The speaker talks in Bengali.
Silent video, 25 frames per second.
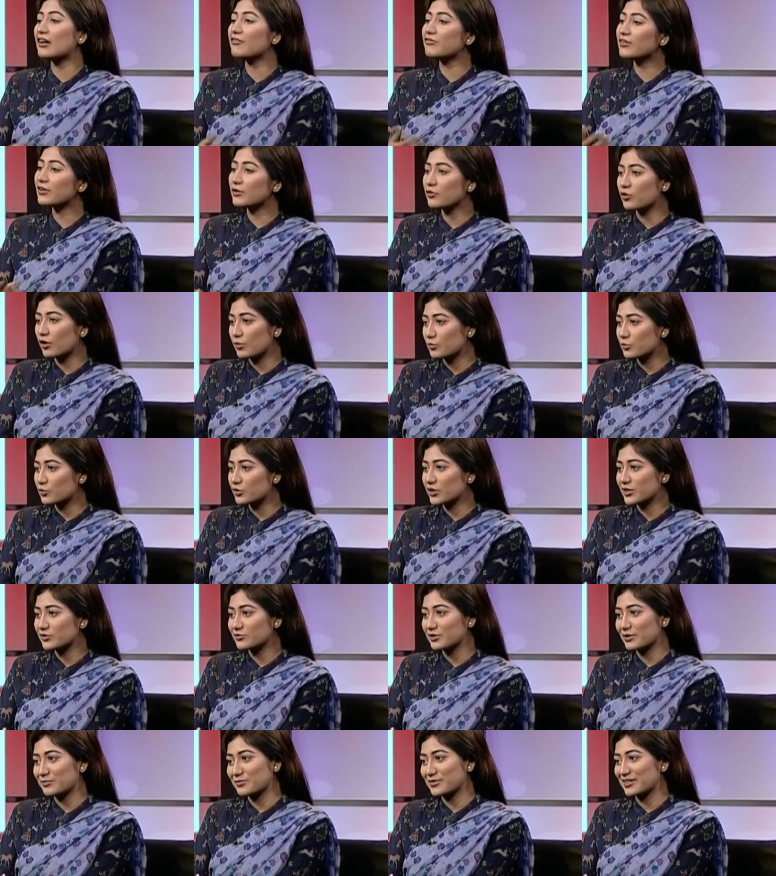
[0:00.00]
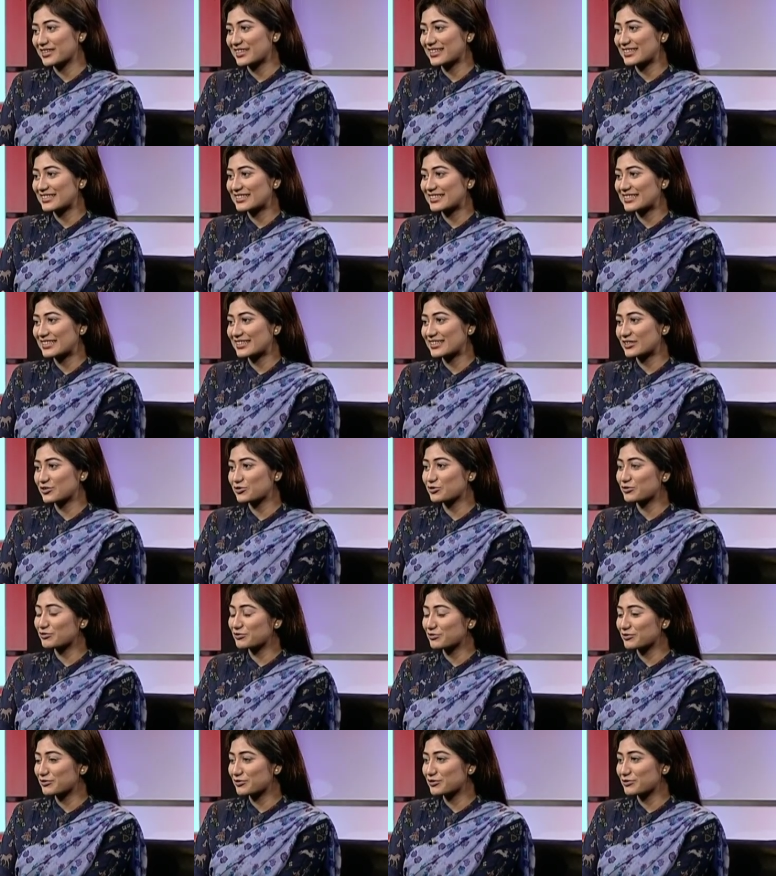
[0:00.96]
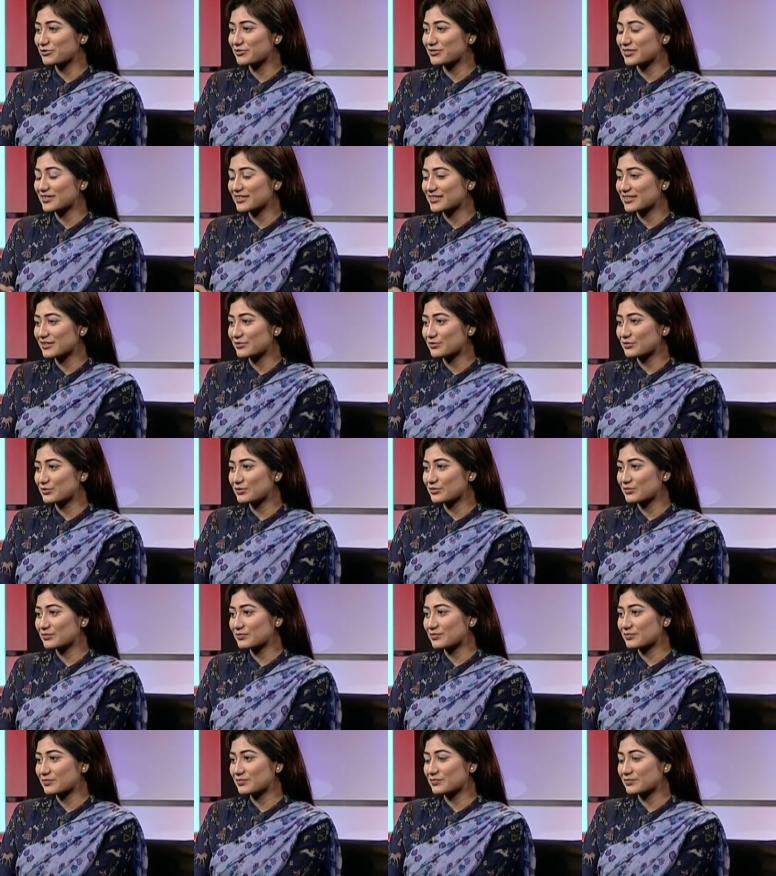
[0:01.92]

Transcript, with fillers: আলফার গল্পটা একটু আপনার কাছ থেকে ছোট্ট করে শুনতে চাইবো